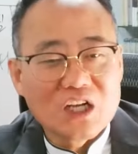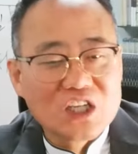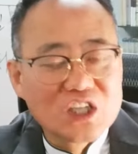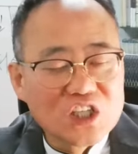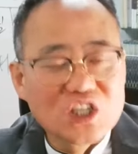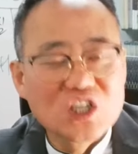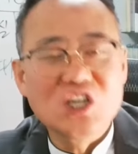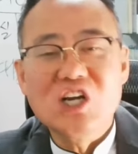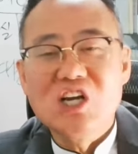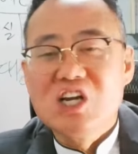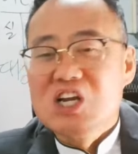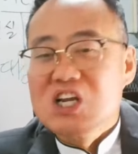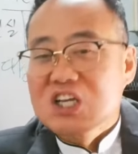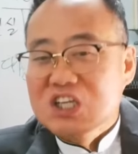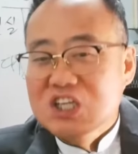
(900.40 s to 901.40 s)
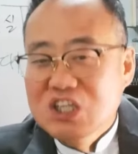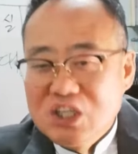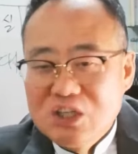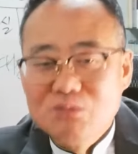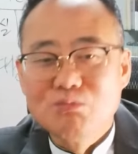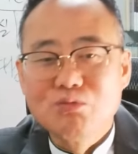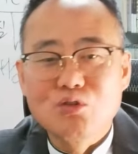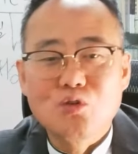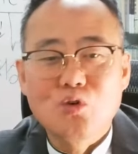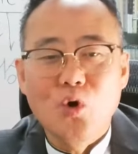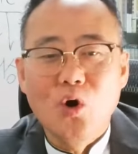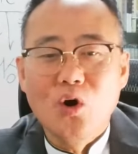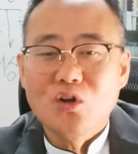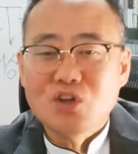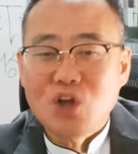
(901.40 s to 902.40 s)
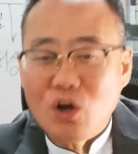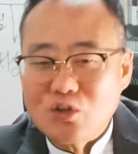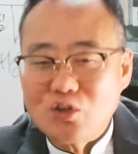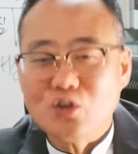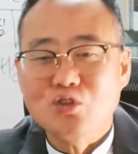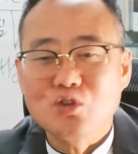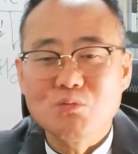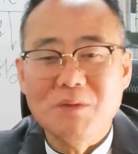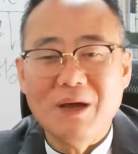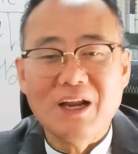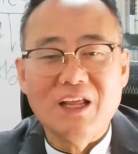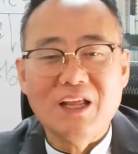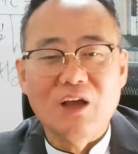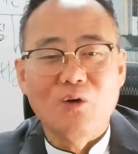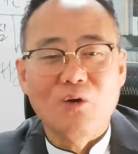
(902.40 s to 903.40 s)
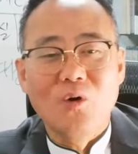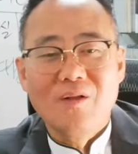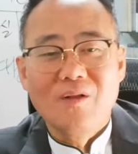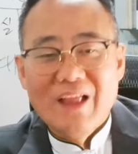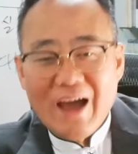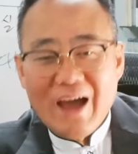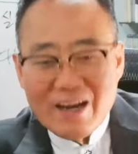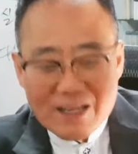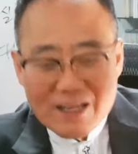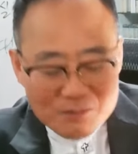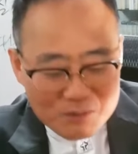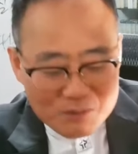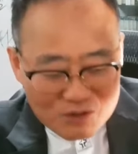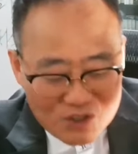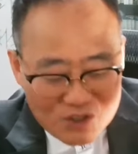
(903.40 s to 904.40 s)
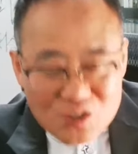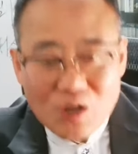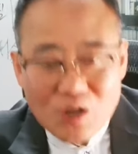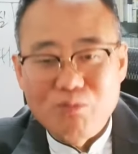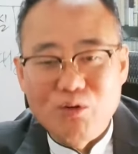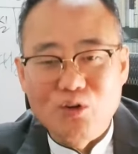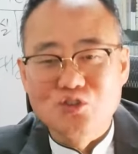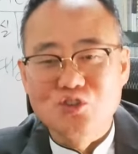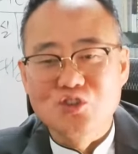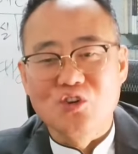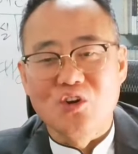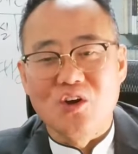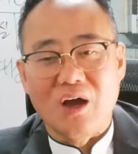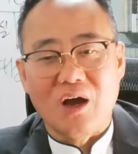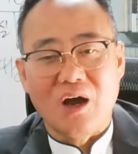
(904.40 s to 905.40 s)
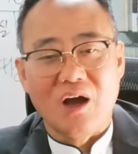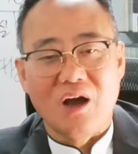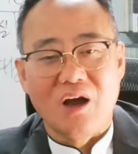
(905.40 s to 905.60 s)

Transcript: 그를 기름 붓고 성령 충만하게 하고 하나님이 능력을 부어주신 거야.